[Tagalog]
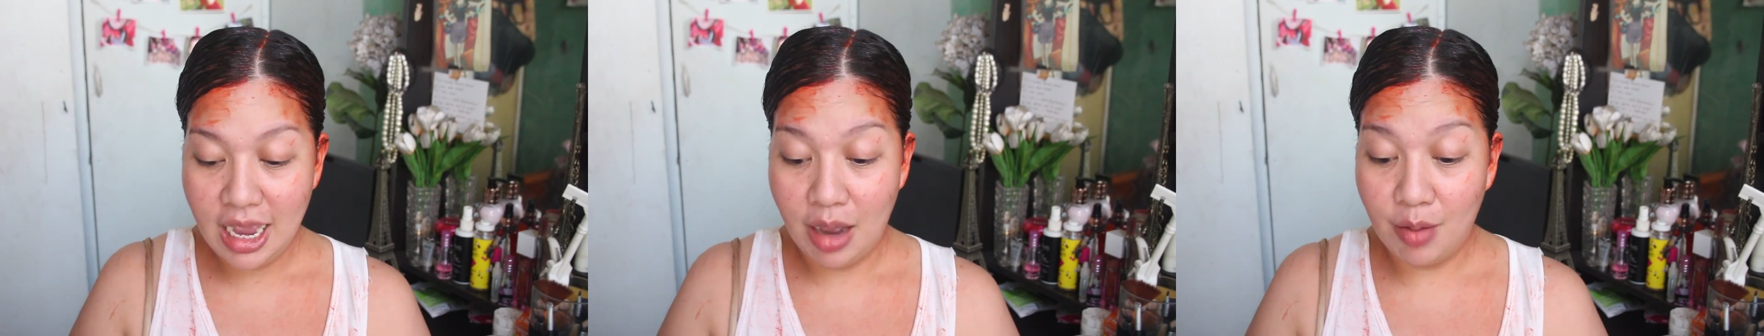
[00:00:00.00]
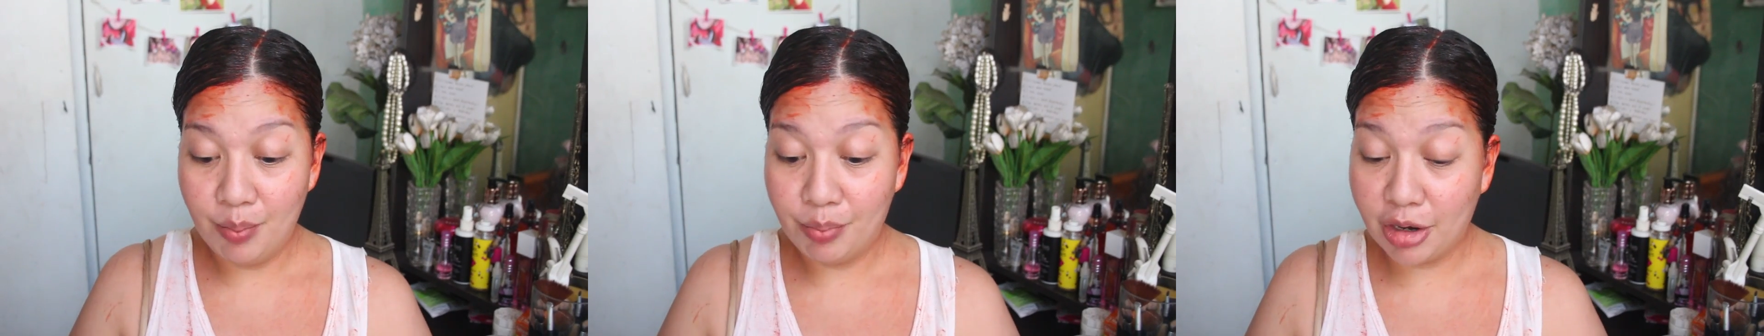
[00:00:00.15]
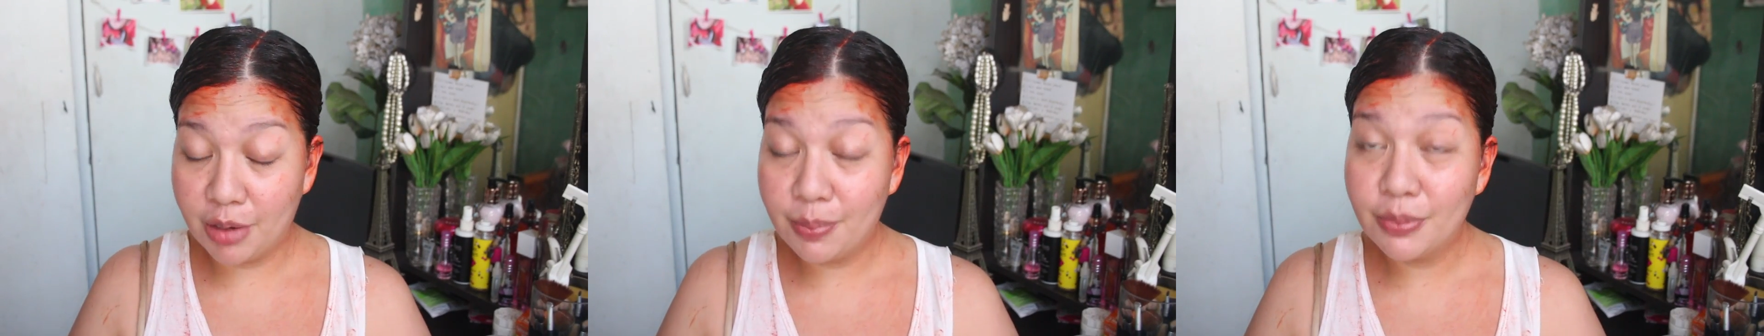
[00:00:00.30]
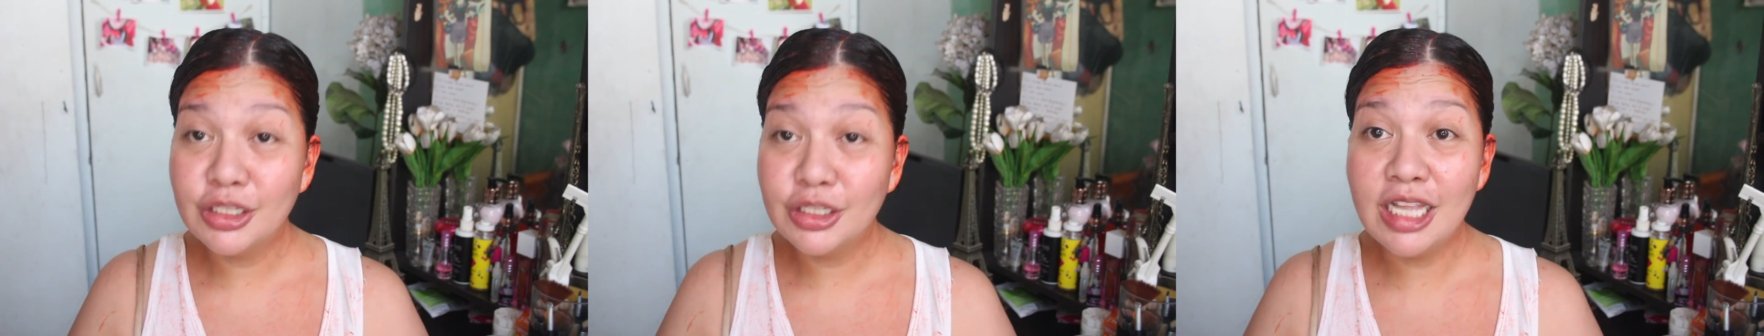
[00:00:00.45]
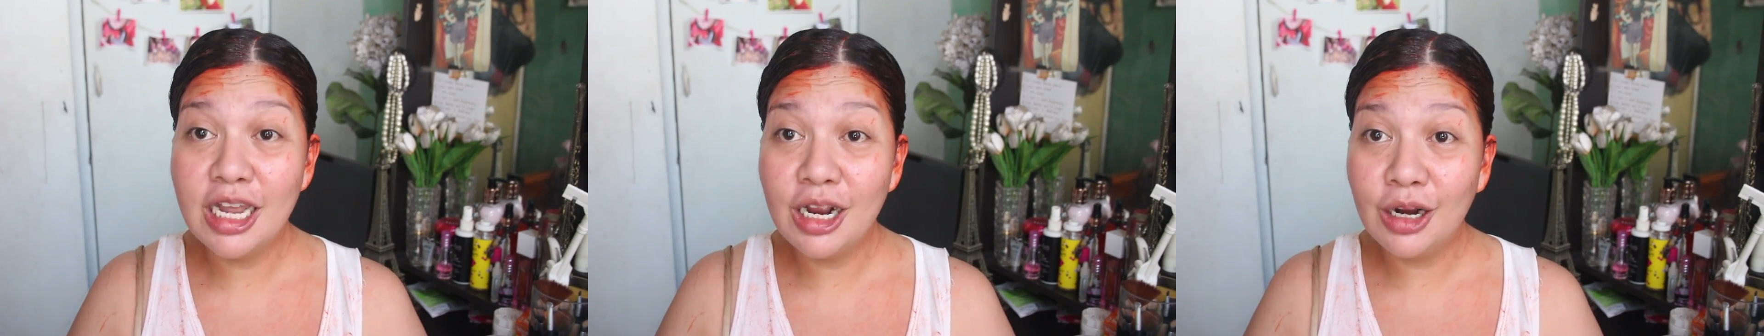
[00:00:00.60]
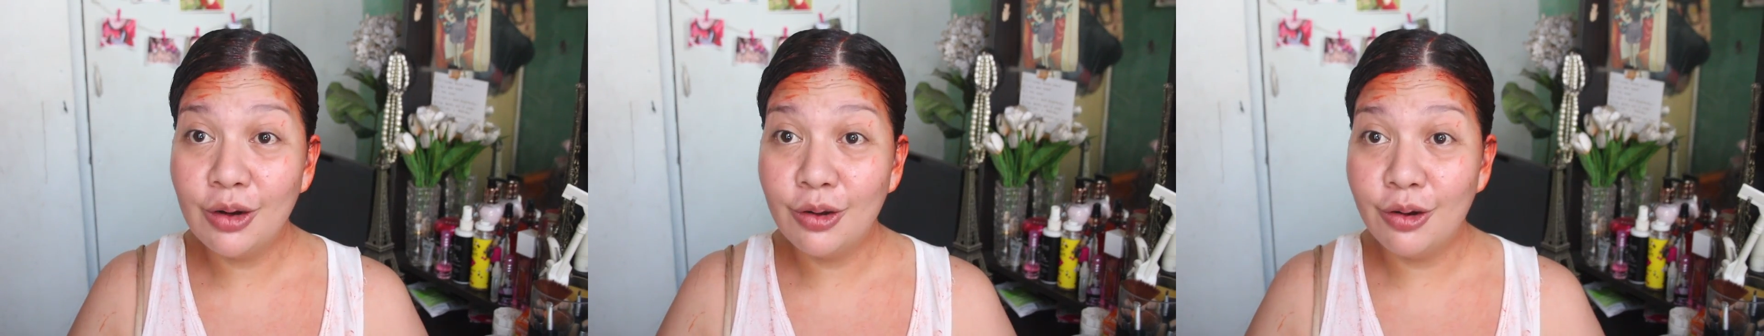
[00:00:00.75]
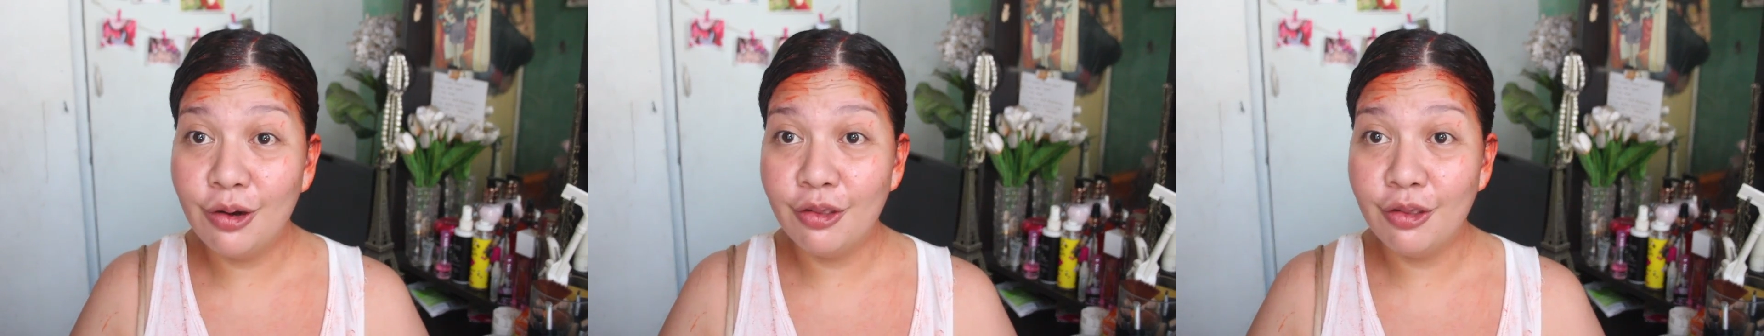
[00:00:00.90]
Ang purpose ng
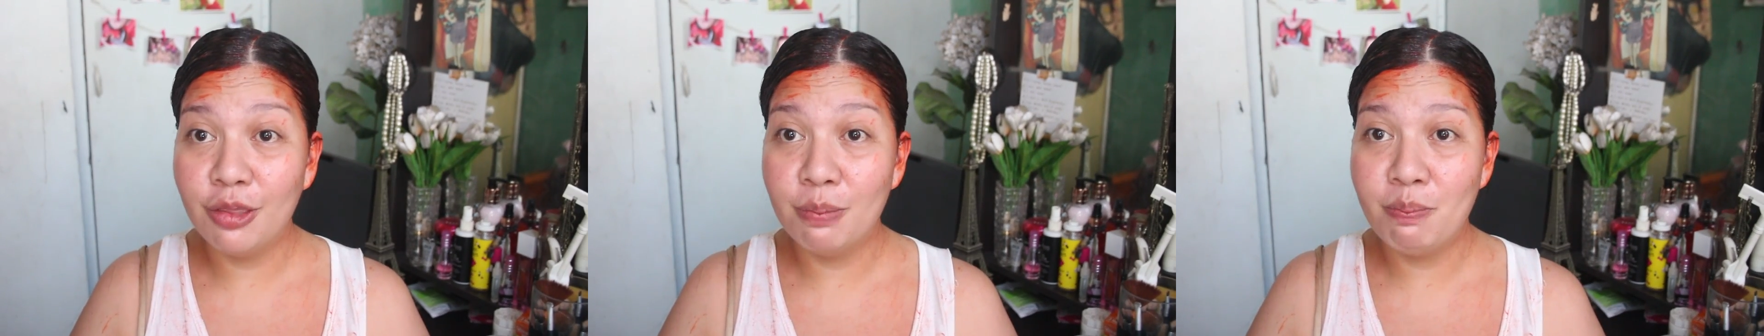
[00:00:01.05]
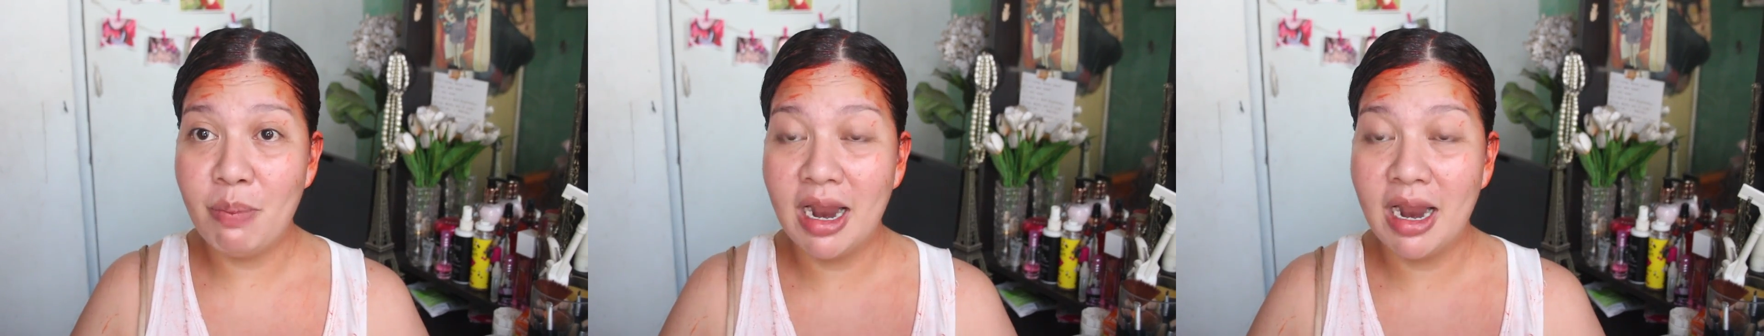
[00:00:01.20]
cloth,